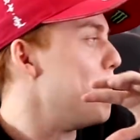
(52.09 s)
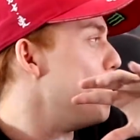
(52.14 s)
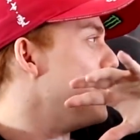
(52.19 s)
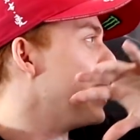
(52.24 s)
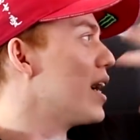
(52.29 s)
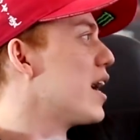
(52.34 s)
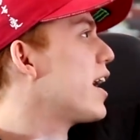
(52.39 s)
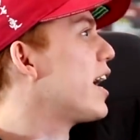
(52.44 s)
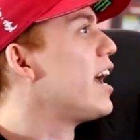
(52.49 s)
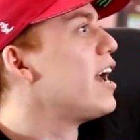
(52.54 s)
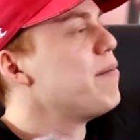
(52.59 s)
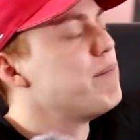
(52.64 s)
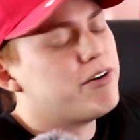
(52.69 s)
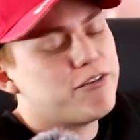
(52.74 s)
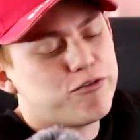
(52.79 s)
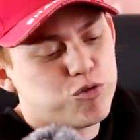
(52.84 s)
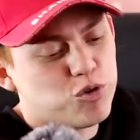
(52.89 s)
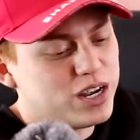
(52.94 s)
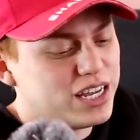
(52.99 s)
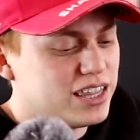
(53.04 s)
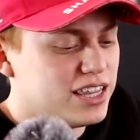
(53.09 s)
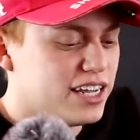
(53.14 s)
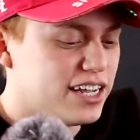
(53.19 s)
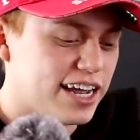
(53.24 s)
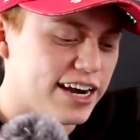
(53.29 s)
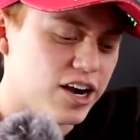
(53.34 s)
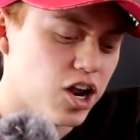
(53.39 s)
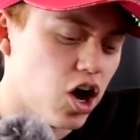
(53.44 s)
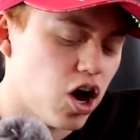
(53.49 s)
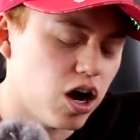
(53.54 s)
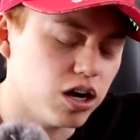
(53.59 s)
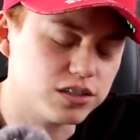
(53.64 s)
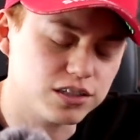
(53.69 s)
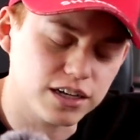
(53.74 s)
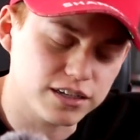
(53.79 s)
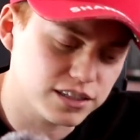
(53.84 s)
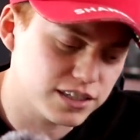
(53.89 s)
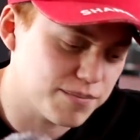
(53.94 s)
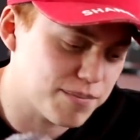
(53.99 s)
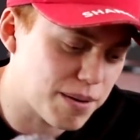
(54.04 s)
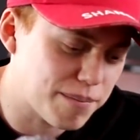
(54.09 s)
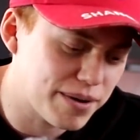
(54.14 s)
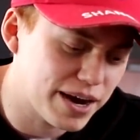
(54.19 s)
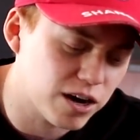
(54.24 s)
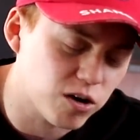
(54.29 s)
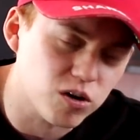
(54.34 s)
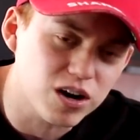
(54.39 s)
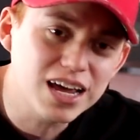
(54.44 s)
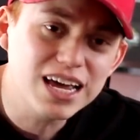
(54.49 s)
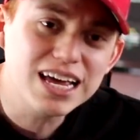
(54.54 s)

me cagué, me fui y dije, no, se, se mamaron.